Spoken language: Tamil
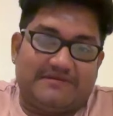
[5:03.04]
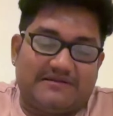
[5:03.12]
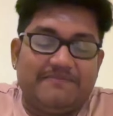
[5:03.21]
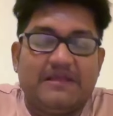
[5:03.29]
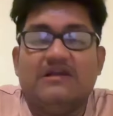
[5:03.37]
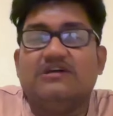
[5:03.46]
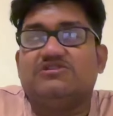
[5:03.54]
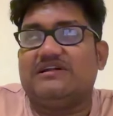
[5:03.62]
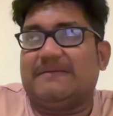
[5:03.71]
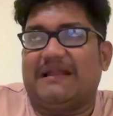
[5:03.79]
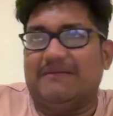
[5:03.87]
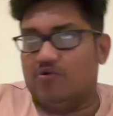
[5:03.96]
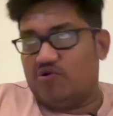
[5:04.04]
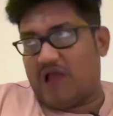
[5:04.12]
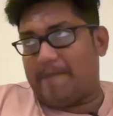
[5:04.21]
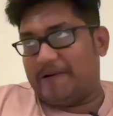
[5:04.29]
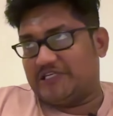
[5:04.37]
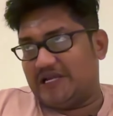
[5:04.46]
சாப்டர் ஸோ இந்த மாதிரி
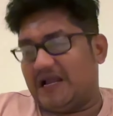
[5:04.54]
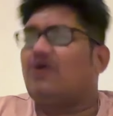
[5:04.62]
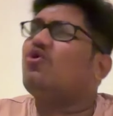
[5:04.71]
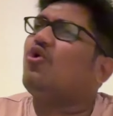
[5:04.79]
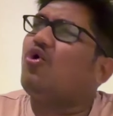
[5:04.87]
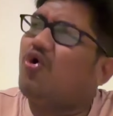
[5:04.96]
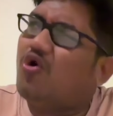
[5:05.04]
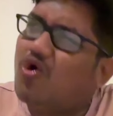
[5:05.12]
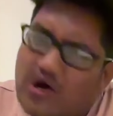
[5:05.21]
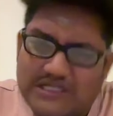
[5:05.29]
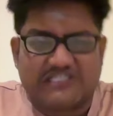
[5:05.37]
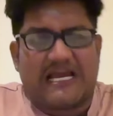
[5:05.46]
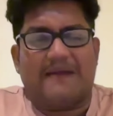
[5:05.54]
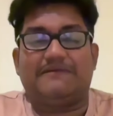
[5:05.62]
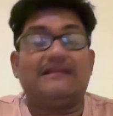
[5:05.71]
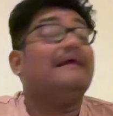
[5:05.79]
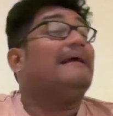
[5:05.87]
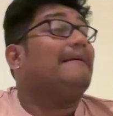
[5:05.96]
மூணா புரிஞ்சுங்க கோர்
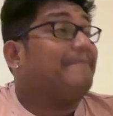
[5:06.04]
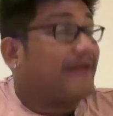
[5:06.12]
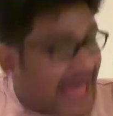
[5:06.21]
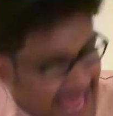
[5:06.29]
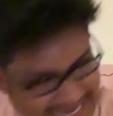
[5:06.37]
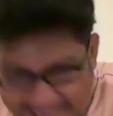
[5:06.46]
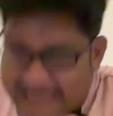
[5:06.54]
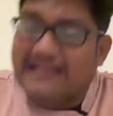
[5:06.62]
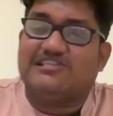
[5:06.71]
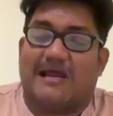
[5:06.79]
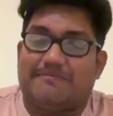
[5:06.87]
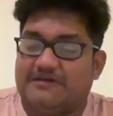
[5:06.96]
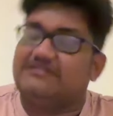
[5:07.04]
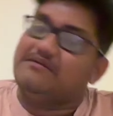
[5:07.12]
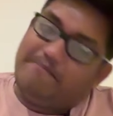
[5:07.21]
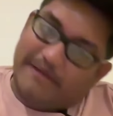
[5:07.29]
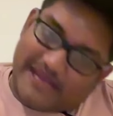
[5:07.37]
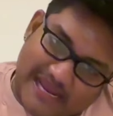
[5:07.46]
சாப்டர் ப்ராக்டிக்கல் சாப்டர்ஸ்
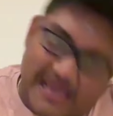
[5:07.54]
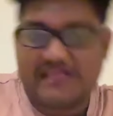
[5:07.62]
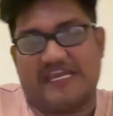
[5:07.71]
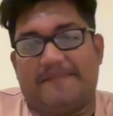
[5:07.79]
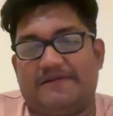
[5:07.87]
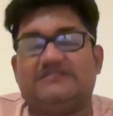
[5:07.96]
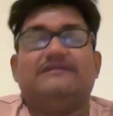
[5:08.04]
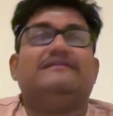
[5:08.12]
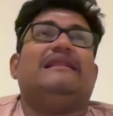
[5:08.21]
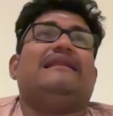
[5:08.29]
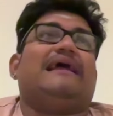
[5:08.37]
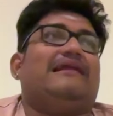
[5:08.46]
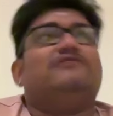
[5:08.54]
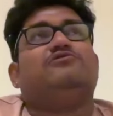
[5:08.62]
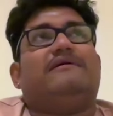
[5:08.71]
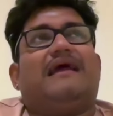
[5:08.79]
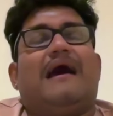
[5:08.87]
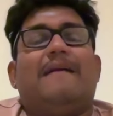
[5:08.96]
பேஸ் சாப்டர்ஸ் இதுல நான் என்ன
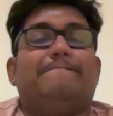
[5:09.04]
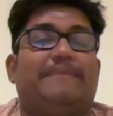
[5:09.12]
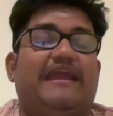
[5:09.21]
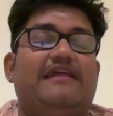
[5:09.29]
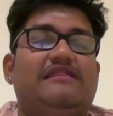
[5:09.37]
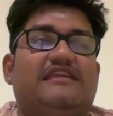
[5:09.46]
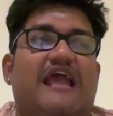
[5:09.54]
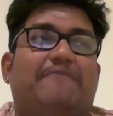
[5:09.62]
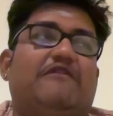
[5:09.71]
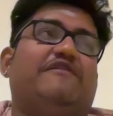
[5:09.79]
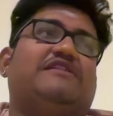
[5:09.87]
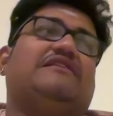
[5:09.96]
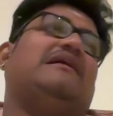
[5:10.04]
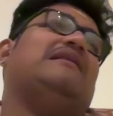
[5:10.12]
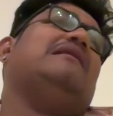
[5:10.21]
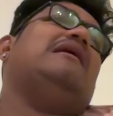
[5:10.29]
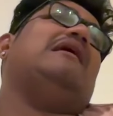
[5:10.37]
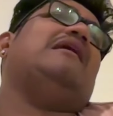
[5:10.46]
சொல்லுவேன்னா பேஸ் சாப்டர் ஃபர்ஸ்ட்
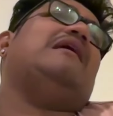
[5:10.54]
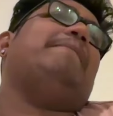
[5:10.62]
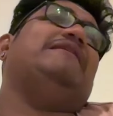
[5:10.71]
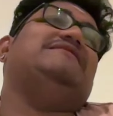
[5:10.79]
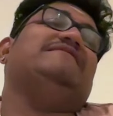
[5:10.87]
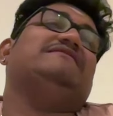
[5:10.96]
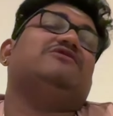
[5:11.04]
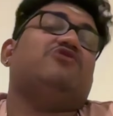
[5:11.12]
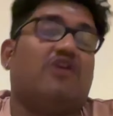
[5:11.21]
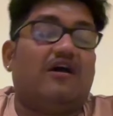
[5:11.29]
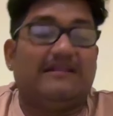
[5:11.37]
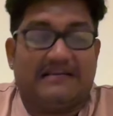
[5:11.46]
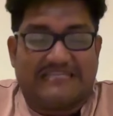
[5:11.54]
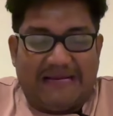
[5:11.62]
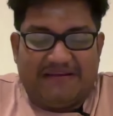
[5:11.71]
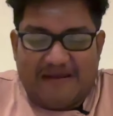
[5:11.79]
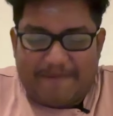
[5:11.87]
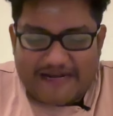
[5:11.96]
நல்லா அழகா படிச்சு வச்சிருக்கணும் இந்த
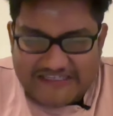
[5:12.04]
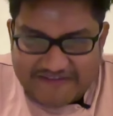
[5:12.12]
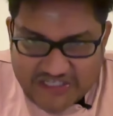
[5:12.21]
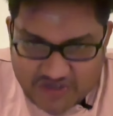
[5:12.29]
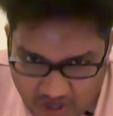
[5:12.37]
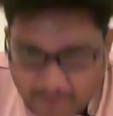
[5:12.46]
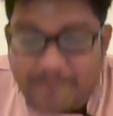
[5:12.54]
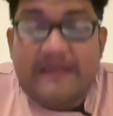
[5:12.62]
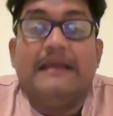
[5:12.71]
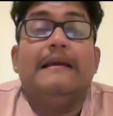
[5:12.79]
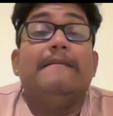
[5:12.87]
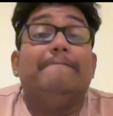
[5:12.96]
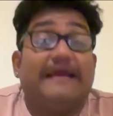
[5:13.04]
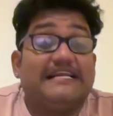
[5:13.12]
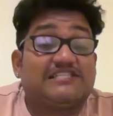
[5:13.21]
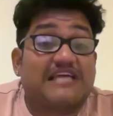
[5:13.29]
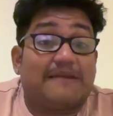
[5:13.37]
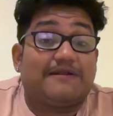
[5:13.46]
டைம்ல நீங்க படிச்சு வச்சிருக்கணும்
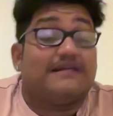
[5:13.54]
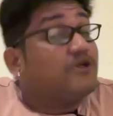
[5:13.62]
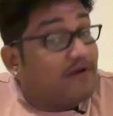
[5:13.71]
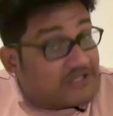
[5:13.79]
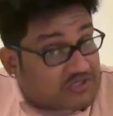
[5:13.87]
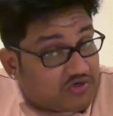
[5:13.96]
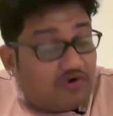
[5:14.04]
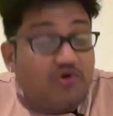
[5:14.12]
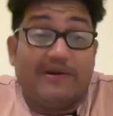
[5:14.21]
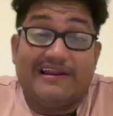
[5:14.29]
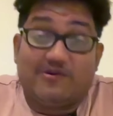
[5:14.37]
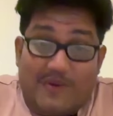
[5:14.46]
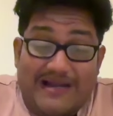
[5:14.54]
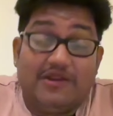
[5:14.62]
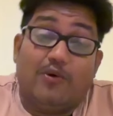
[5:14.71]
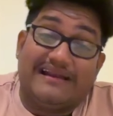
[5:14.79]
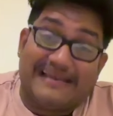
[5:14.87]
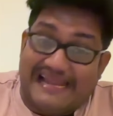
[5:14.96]
பேஸ் சாப்டர்ஸ் யூனிட் டூ யூனிட் ஒன்
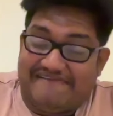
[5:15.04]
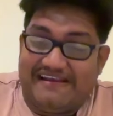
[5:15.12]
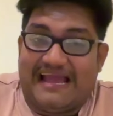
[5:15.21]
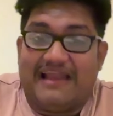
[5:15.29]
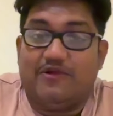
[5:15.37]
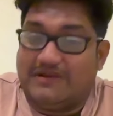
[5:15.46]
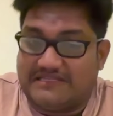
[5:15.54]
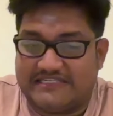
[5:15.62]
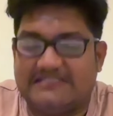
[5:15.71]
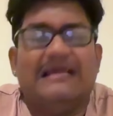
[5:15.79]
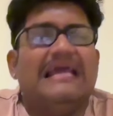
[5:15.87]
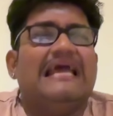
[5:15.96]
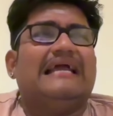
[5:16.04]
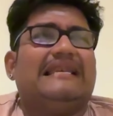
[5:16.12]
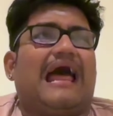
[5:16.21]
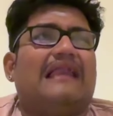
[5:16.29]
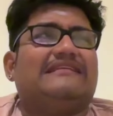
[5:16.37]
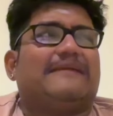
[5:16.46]
யூனிட் லெவன் அண்ட் யூனிட் சிக்ஸ்
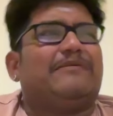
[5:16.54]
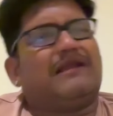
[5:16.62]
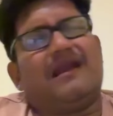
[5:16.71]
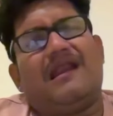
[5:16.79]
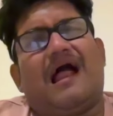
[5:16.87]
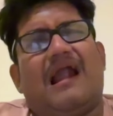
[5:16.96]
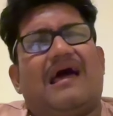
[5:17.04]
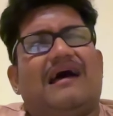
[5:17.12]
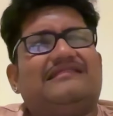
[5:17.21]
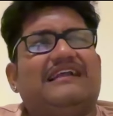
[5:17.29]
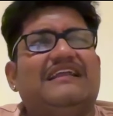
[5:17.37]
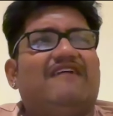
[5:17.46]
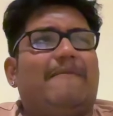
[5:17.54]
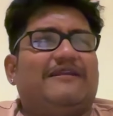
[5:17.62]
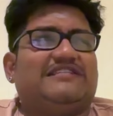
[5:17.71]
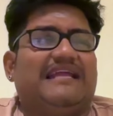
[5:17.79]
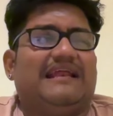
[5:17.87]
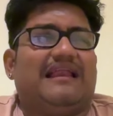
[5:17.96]
நாலு சாப்டர் நல்லா அழகா தெளிவா
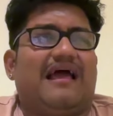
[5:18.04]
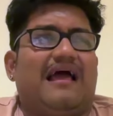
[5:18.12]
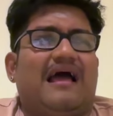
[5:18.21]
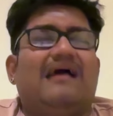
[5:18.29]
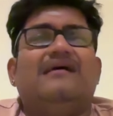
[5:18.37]
படிச்சிட்டீங்கன்னா